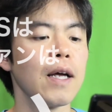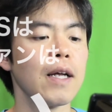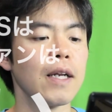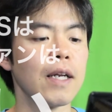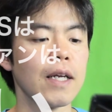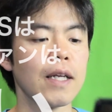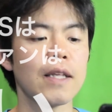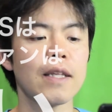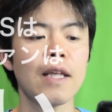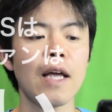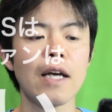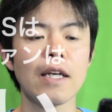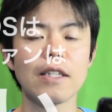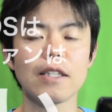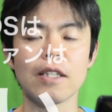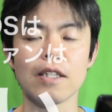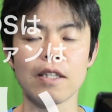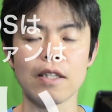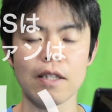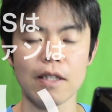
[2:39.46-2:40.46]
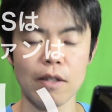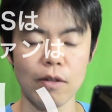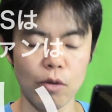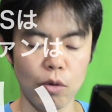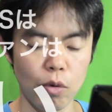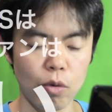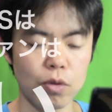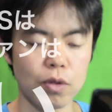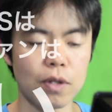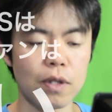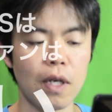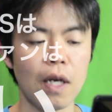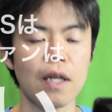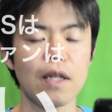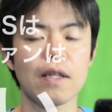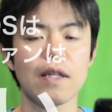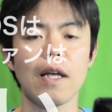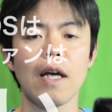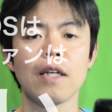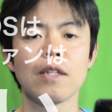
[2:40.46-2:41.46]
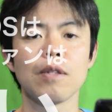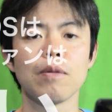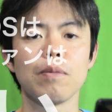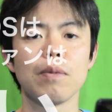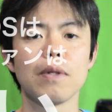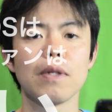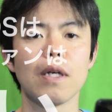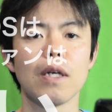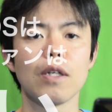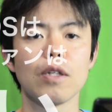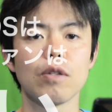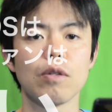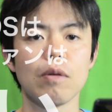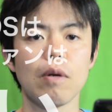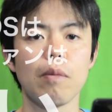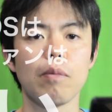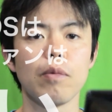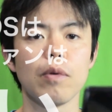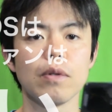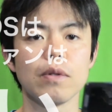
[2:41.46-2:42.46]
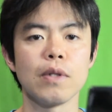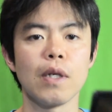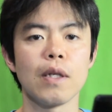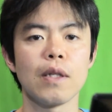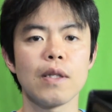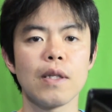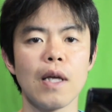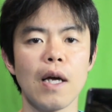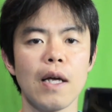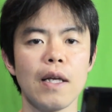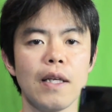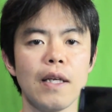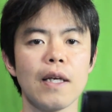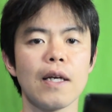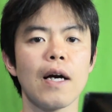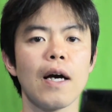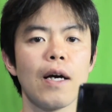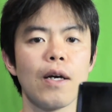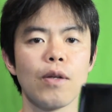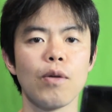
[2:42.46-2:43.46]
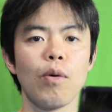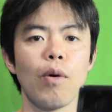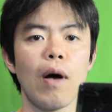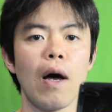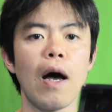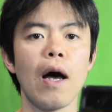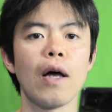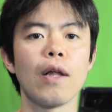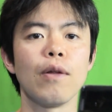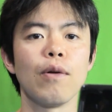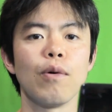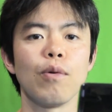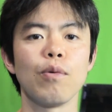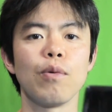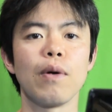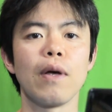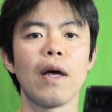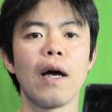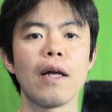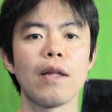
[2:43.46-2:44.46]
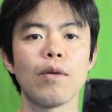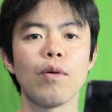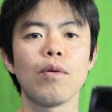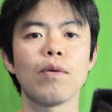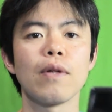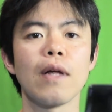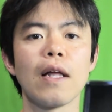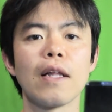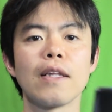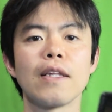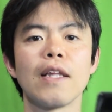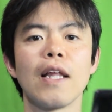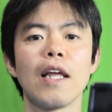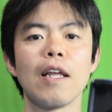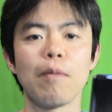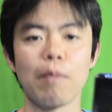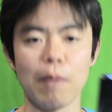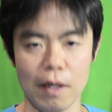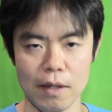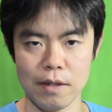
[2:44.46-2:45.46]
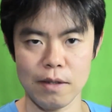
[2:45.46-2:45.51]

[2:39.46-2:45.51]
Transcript: 立体視を使って遊びたい人はもう絶対に買いのハードウェアとなっていま